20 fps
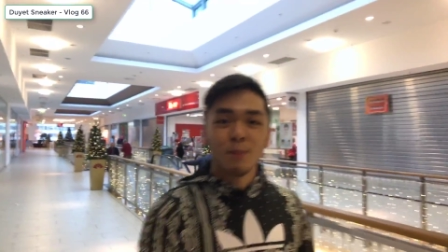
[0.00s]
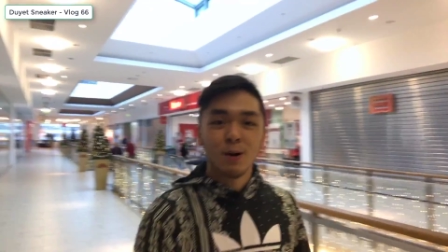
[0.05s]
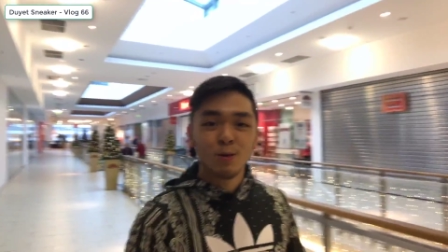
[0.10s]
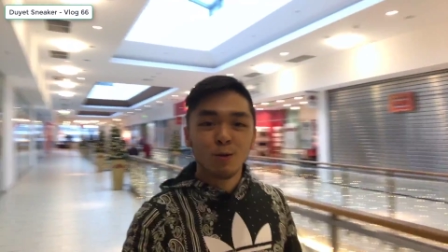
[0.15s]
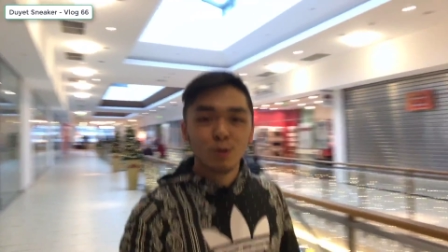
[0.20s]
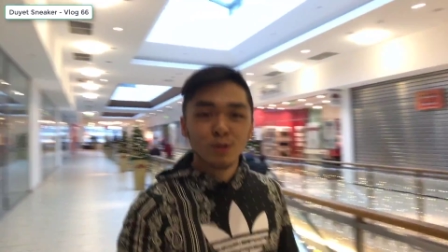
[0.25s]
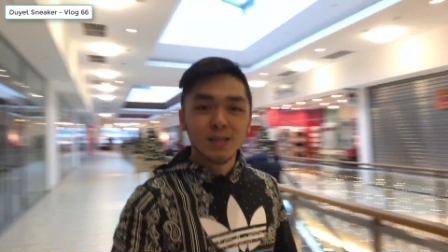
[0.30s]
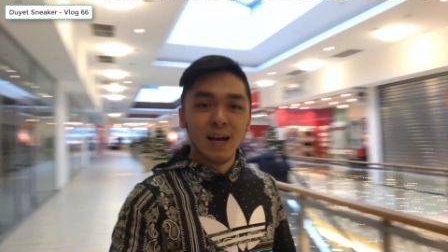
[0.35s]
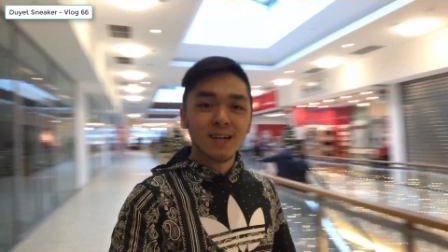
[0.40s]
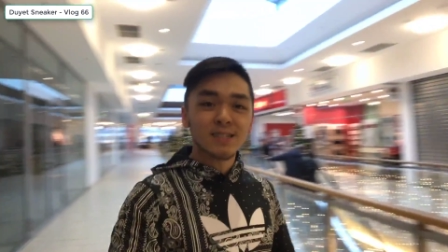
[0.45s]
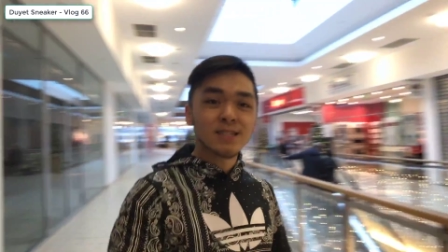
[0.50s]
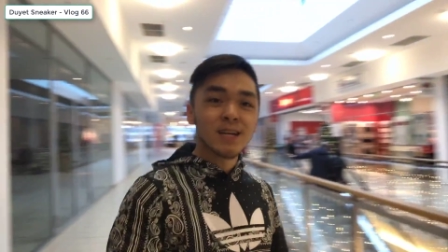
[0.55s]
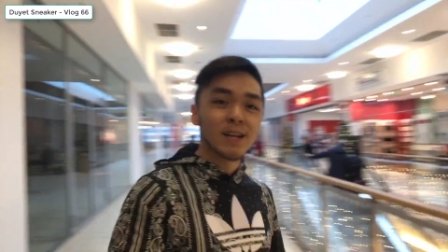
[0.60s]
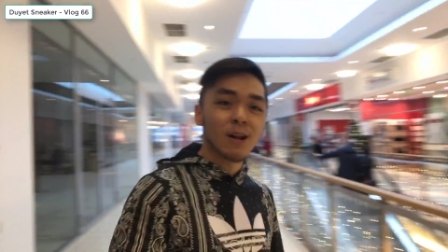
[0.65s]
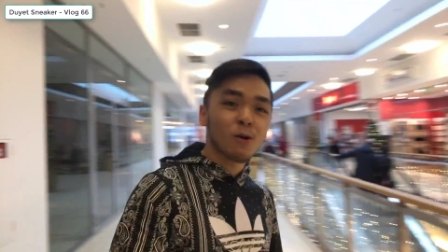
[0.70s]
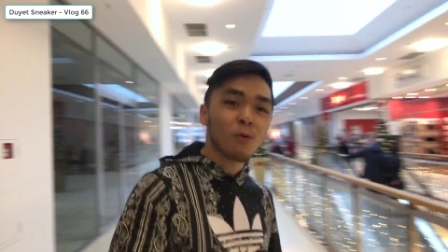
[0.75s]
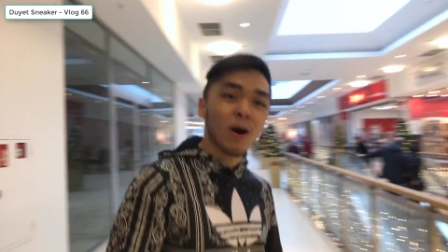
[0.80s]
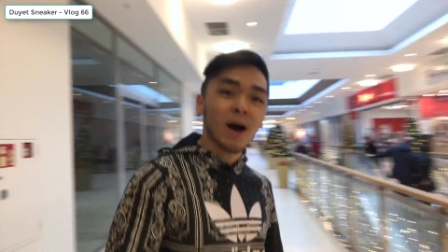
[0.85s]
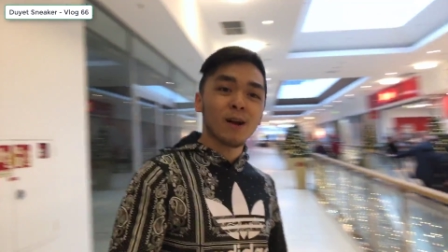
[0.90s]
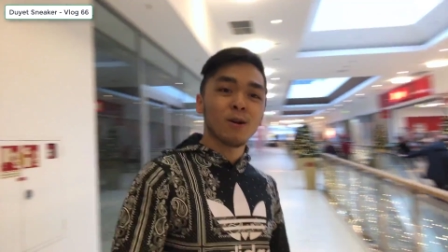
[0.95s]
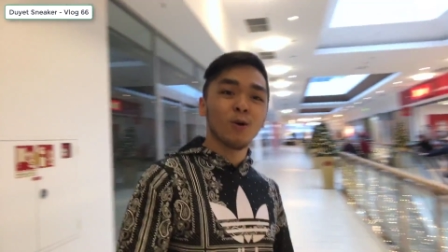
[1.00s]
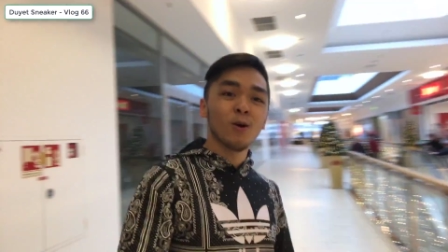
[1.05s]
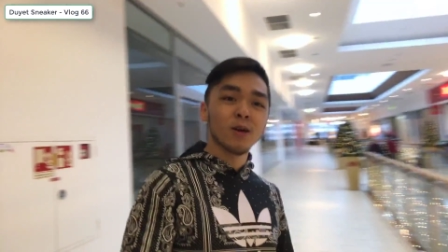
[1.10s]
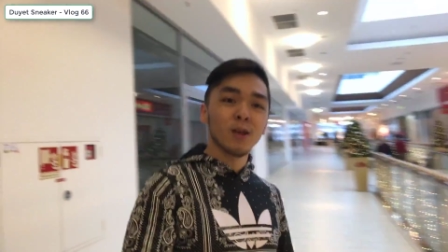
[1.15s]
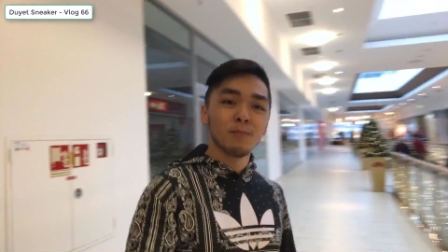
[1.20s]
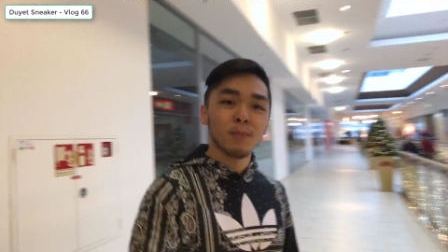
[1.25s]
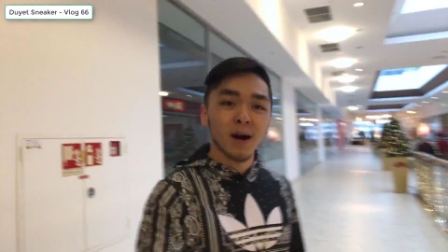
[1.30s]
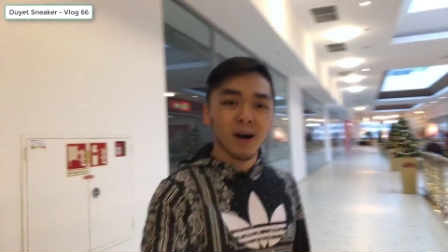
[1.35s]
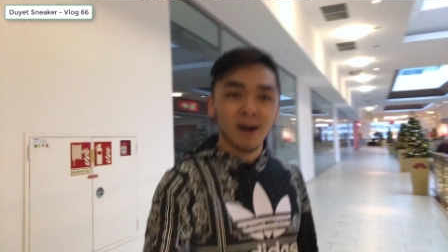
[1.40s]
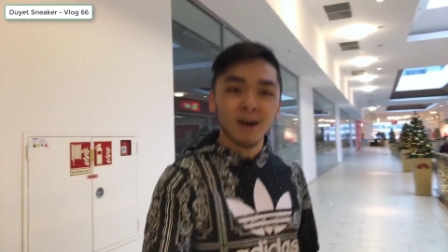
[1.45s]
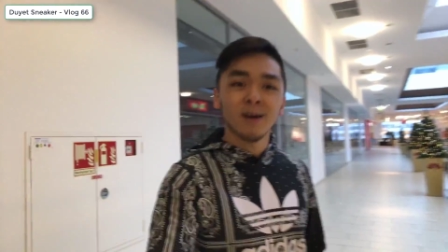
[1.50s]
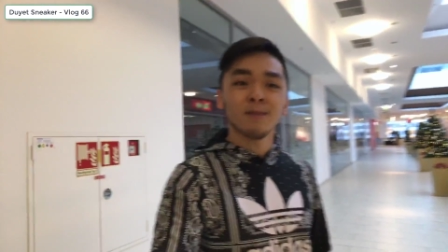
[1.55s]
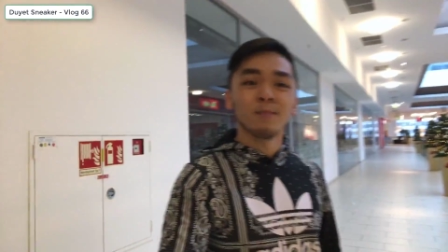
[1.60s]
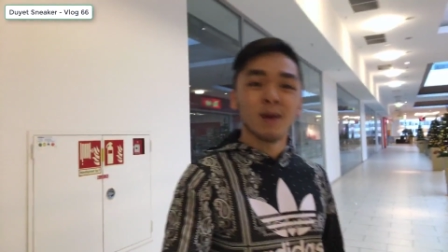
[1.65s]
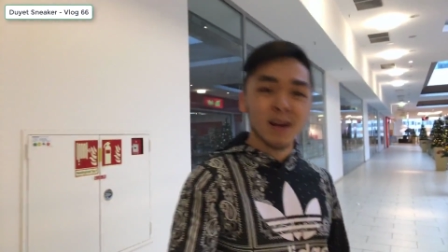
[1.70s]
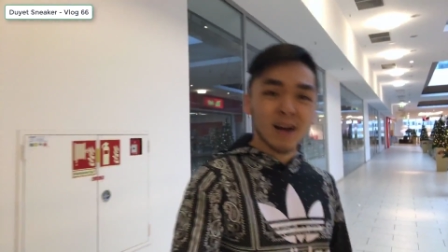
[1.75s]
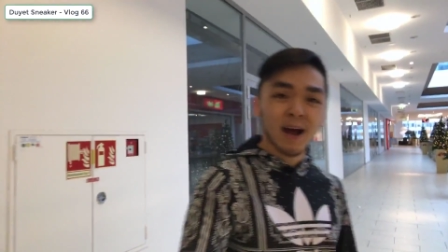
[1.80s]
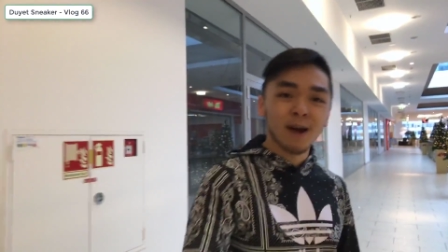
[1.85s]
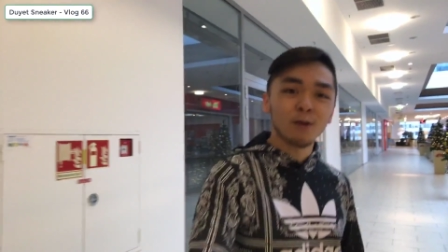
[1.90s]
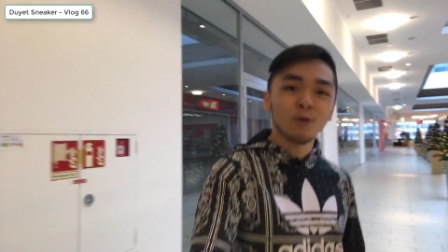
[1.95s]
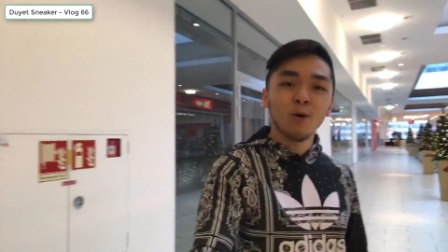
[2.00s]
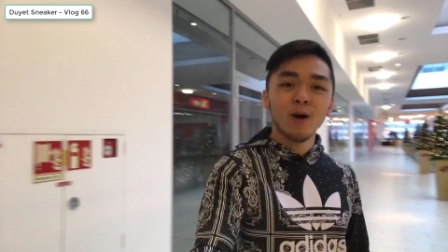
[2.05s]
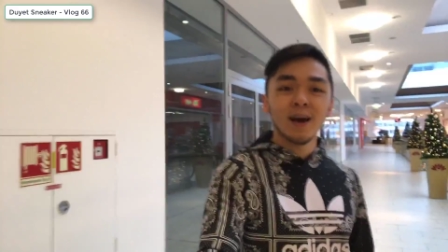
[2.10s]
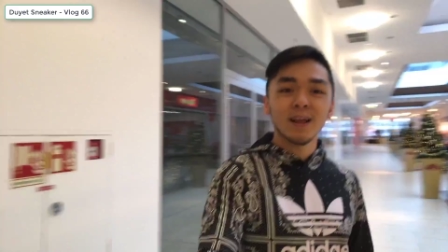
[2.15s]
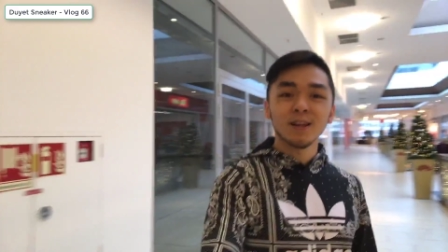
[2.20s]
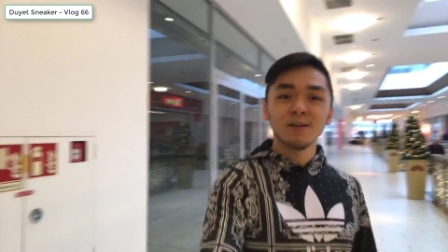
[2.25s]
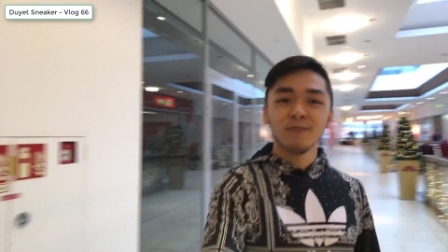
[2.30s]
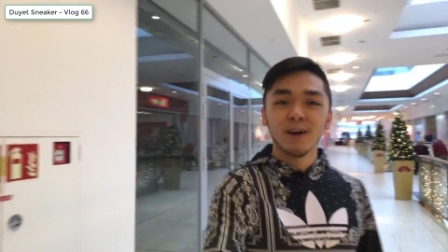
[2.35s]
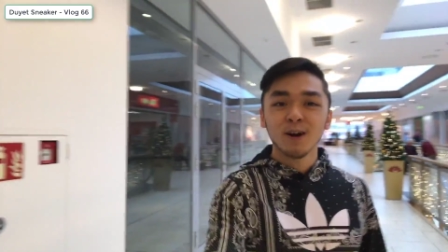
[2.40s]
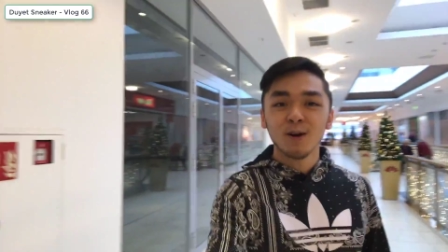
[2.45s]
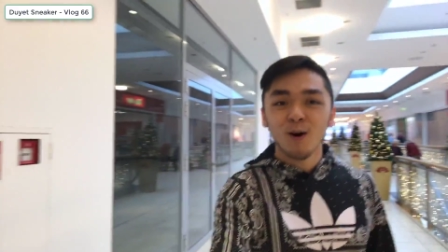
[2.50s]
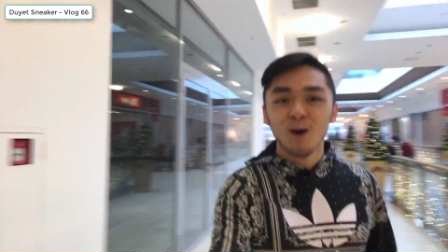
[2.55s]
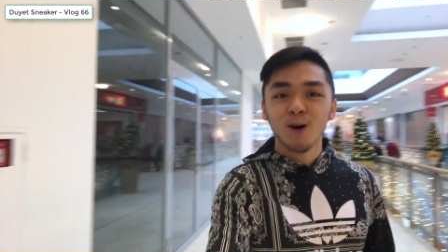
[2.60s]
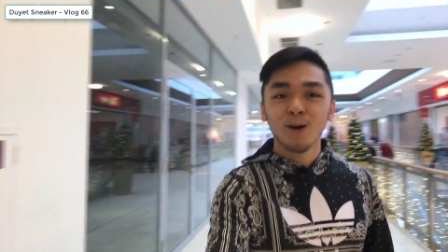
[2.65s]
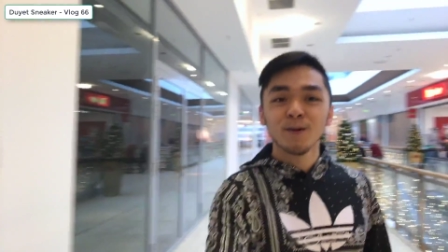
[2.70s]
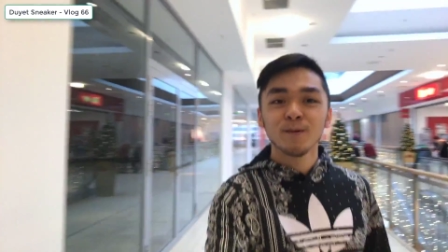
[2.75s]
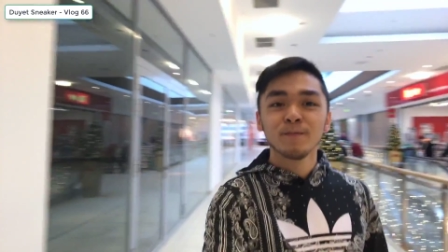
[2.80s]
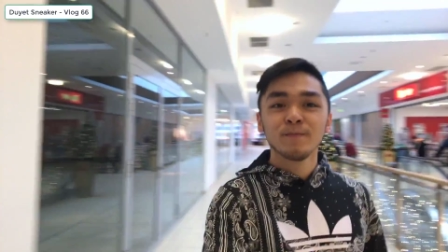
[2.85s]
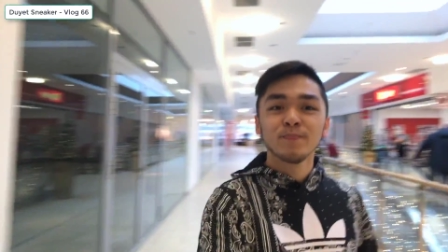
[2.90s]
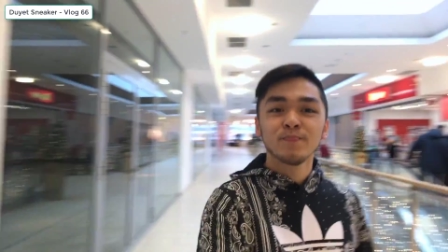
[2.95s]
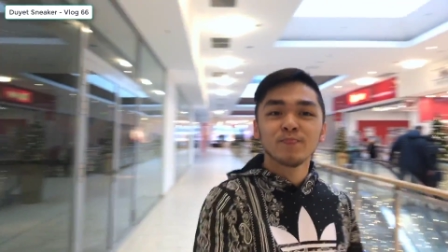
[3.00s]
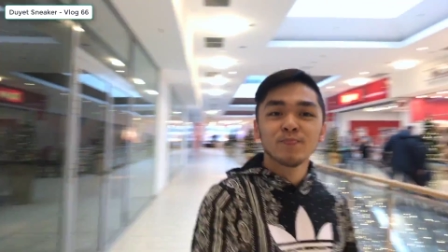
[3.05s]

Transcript: mặc dù giáng sinh đã qua rồi nhưng mà bên này noel thì vẫn còn